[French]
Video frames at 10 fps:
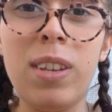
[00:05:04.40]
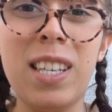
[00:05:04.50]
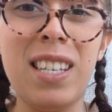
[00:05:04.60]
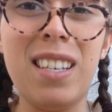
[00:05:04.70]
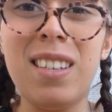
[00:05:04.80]
mais
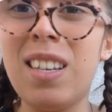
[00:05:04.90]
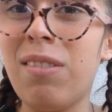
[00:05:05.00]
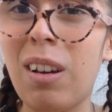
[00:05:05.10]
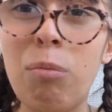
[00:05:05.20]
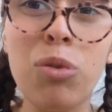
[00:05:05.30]
qui,
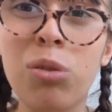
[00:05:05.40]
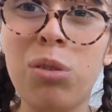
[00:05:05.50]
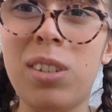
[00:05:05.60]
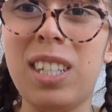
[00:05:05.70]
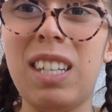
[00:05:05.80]
frappe
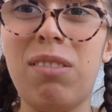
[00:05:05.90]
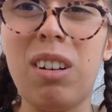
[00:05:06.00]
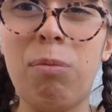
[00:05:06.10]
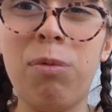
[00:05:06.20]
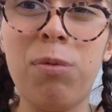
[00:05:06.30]
juste, qui
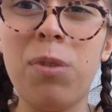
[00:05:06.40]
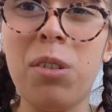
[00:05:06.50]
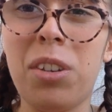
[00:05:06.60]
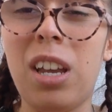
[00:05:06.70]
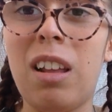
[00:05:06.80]
frappe
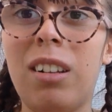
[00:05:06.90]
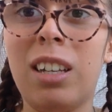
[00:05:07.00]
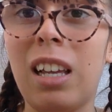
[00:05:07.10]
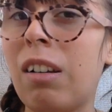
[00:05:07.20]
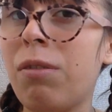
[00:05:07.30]
fort, qu'à
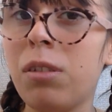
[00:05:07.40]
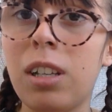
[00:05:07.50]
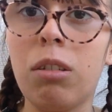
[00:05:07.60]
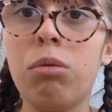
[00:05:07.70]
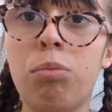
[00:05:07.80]
la force
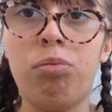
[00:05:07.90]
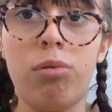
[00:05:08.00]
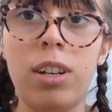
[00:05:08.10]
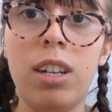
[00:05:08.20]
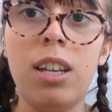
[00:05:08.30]
d'un coup de
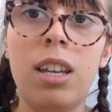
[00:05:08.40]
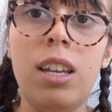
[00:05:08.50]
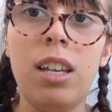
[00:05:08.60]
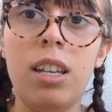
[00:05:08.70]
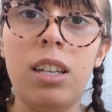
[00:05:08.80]
poing,
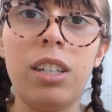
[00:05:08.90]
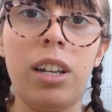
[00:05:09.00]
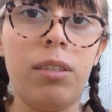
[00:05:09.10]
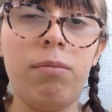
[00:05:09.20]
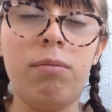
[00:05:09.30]

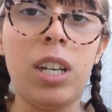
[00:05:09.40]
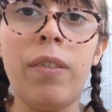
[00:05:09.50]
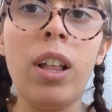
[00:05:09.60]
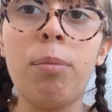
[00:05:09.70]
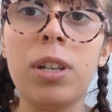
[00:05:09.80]

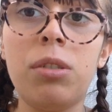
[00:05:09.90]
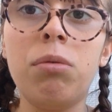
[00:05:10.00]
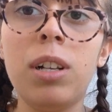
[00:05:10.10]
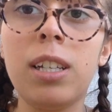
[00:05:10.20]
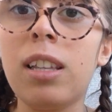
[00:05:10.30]
j'avais
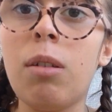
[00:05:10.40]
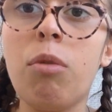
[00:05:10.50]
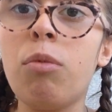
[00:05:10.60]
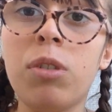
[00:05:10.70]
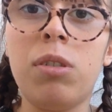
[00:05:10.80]
l'impression à certains
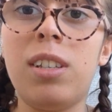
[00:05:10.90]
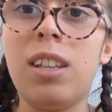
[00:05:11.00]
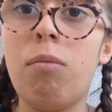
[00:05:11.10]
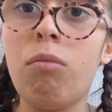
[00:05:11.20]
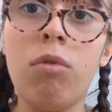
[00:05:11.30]
moments que
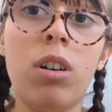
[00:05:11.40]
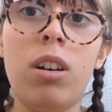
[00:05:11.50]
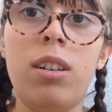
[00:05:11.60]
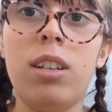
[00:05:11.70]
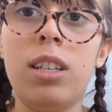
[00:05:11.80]
c'était
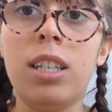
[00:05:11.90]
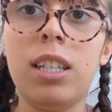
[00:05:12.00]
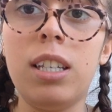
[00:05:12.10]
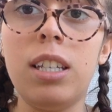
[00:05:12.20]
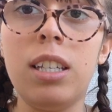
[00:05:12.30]
moi
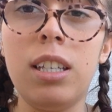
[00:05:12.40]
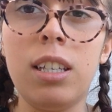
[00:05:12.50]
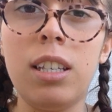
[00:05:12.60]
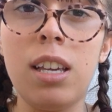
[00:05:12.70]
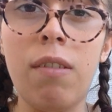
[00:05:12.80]

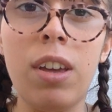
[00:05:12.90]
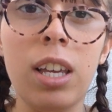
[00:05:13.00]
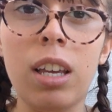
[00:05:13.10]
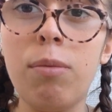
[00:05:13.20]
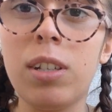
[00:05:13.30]
qui, qui avait
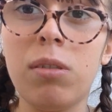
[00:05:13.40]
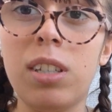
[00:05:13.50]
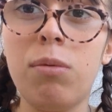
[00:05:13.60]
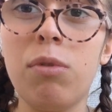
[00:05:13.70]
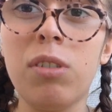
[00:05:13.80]
écrit mes
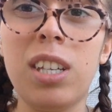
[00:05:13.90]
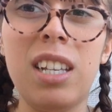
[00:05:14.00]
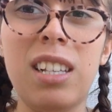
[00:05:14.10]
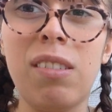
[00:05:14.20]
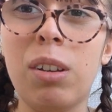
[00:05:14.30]
sentiments,
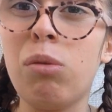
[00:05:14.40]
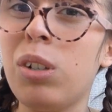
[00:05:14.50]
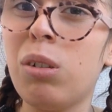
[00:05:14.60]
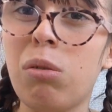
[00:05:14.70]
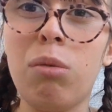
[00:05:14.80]
qui les avait
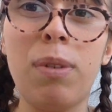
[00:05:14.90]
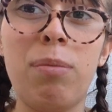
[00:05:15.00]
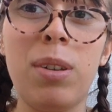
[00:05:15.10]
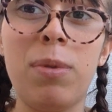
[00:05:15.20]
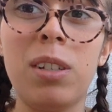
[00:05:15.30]
couchés sur le
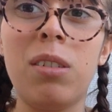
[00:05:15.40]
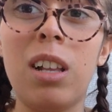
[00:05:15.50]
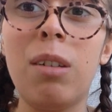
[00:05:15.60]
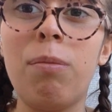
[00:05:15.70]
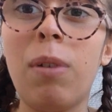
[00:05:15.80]
papier parce
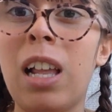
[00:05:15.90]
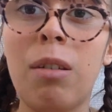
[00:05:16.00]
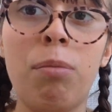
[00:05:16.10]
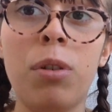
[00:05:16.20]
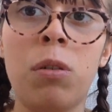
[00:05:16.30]
qu'à
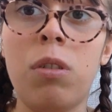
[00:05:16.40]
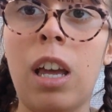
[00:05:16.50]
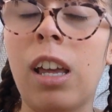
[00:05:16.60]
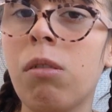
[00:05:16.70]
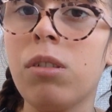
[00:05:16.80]
l'époque, euh, il
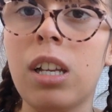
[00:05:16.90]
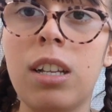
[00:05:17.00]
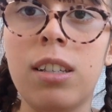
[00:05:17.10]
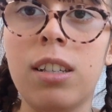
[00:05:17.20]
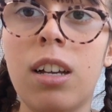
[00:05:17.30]
y a quelques
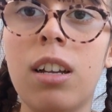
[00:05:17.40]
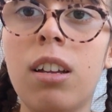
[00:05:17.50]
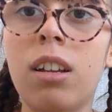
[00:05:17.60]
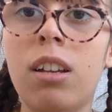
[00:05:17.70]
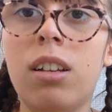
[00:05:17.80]
années de ça,
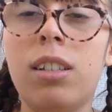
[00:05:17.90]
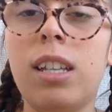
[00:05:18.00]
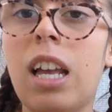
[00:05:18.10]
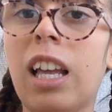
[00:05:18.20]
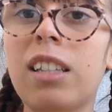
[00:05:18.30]

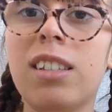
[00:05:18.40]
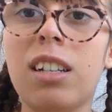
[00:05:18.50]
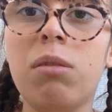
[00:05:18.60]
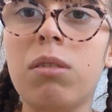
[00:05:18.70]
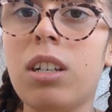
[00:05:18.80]
c'était il y a
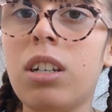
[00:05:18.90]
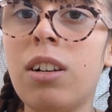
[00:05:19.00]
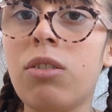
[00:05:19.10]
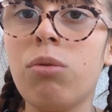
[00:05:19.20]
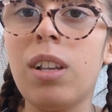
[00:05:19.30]
4-5 ans
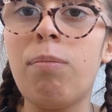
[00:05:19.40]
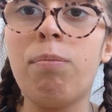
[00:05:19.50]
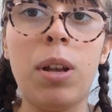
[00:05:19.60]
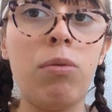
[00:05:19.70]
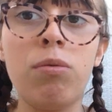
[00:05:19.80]
déjà, je n'osais
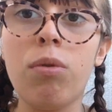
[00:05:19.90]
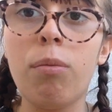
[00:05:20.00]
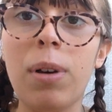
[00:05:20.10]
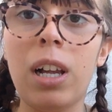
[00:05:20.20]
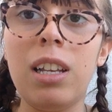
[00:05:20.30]
pas du tout
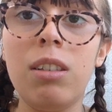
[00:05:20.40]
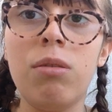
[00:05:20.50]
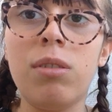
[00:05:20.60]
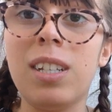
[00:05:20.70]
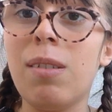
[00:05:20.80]
en parler
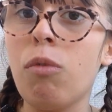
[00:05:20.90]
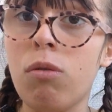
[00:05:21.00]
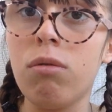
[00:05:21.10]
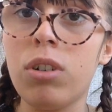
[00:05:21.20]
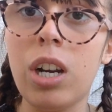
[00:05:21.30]
de ce qui me
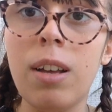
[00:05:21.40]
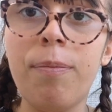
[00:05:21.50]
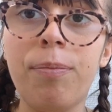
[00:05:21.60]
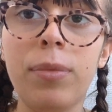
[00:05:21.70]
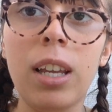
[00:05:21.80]
rongeait.
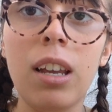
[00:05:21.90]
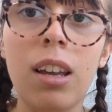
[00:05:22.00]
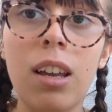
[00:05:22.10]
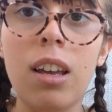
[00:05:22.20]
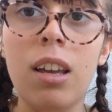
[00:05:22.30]

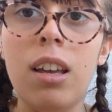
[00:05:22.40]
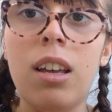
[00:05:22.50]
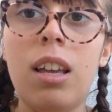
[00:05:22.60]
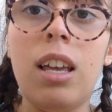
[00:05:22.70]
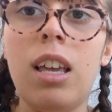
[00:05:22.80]

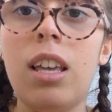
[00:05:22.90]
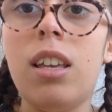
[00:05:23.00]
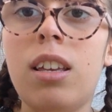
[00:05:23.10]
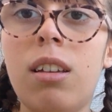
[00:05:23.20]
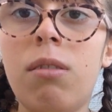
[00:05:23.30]

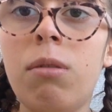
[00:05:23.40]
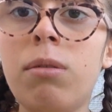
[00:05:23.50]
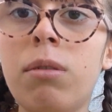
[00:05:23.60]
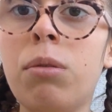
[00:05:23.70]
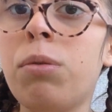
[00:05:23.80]
Et
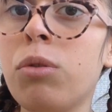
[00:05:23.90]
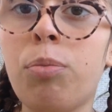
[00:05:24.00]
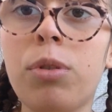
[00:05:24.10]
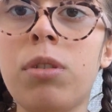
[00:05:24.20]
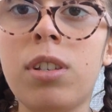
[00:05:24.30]
au fond,
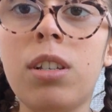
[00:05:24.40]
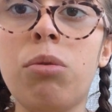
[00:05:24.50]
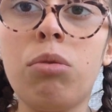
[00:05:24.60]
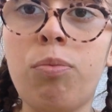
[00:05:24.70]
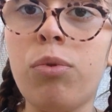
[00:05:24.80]
je pense que c'est
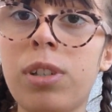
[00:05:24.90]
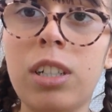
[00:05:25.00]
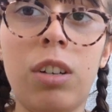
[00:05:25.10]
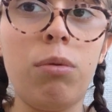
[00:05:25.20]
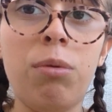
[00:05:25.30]
surtout pour
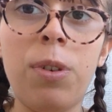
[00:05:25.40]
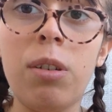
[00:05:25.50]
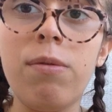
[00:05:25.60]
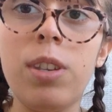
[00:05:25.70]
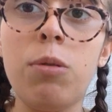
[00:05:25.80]
ça que j'ai voulu
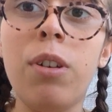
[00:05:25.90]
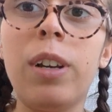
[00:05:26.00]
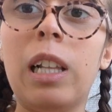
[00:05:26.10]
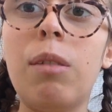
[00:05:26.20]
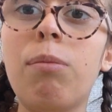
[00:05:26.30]
faire une vidéo
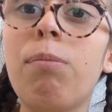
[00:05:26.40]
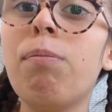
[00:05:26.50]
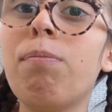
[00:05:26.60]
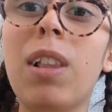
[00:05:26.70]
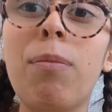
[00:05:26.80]
avec les,
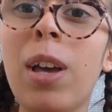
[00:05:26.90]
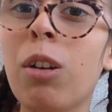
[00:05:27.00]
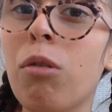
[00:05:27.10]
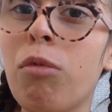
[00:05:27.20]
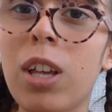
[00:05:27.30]

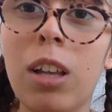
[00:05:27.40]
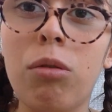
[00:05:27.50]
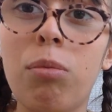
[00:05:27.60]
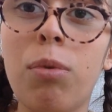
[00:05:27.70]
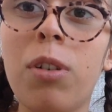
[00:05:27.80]
maigres
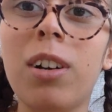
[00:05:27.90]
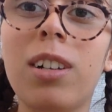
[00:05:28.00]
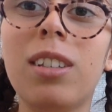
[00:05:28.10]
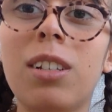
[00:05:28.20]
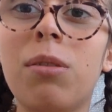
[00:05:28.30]
moyens du bord.
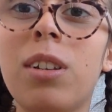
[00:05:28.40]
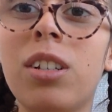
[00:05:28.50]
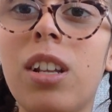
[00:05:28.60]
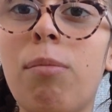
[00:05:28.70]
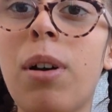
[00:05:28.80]
Hein.
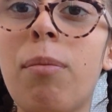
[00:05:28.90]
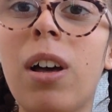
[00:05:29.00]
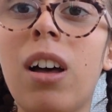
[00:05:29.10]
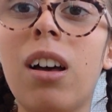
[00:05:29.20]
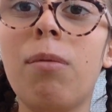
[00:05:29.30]
Désolée, je n'ai pas
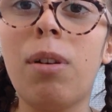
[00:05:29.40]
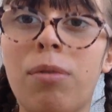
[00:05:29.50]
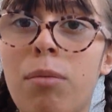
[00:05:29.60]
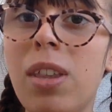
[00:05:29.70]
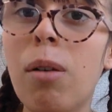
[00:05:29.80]
ma,
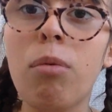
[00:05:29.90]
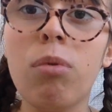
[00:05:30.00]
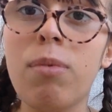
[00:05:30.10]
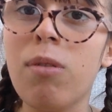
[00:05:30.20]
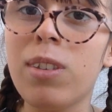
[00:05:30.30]
formidable
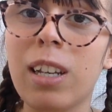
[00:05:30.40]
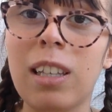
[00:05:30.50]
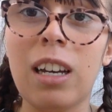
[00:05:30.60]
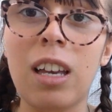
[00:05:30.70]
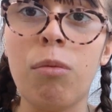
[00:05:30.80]

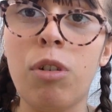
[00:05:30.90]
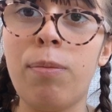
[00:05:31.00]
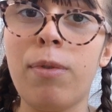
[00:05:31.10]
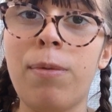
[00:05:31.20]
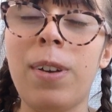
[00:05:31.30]
bibliothèque derrière
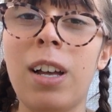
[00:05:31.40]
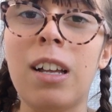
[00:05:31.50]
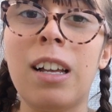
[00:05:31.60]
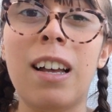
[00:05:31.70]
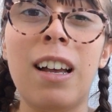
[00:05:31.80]
moi pour faire
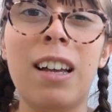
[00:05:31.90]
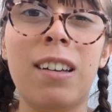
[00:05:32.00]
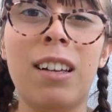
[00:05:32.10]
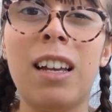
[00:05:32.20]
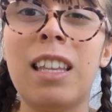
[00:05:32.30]

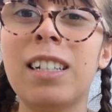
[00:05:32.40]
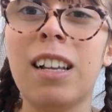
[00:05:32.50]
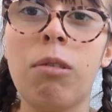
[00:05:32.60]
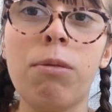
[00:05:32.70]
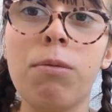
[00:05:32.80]
un,
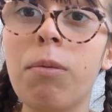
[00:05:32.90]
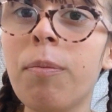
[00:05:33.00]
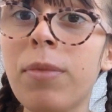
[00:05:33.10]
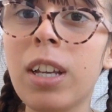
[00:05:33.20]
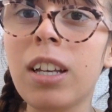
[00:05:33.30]
excellent fond.